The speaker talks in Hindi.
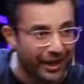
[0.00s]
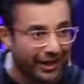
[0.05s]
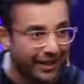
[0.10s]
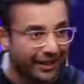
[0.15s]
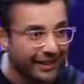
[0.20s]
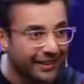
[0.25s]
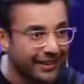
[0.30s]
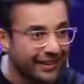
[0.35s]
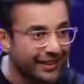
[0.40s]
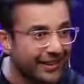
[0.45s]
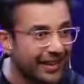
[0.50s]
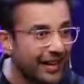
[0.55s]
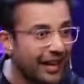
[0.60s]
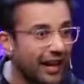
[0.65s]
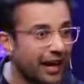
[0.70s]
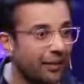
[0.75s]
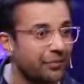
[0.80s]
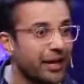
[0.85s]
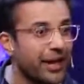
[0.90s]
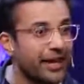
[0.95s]
हैं
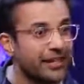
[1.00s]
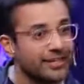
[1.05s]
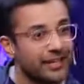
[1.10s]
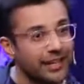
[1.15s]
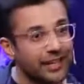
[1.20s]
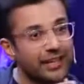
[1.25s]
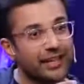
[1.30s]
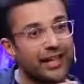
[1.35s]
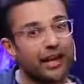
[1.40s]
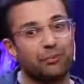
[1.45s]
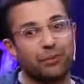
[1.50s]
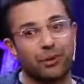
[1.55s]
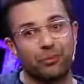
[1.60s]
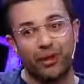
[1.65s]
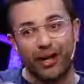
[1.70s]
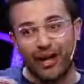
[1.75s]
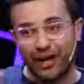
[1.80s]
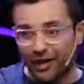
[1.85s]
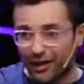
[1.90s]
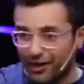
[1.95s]
अभी ऐसे ही यहाँ पे
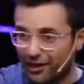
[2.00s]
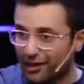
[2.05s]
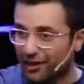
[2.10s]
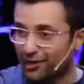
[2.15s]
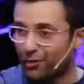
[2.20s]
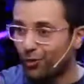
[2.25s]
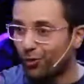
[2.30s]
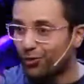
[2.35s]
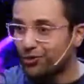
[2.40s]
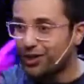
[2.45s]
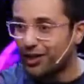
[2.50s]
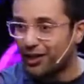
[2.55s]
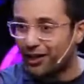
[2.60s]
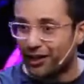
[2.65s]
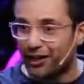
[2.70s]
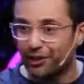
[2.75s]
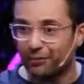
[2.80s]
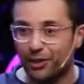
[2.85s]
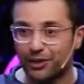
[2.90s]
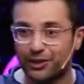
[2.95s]
मैं अलग अलग लोगों से
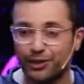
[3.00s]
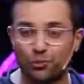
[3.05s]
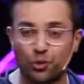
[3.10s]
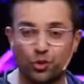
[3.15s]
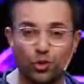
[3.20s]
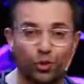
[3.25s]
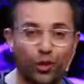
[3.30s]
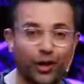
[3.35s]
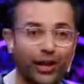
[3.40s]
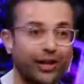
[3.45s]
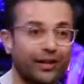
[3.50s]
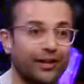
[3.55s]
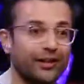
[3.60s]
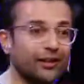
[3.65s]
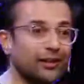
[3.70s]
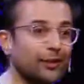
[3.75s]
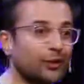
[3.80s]
अलग अलग बातें पूछूंगा ना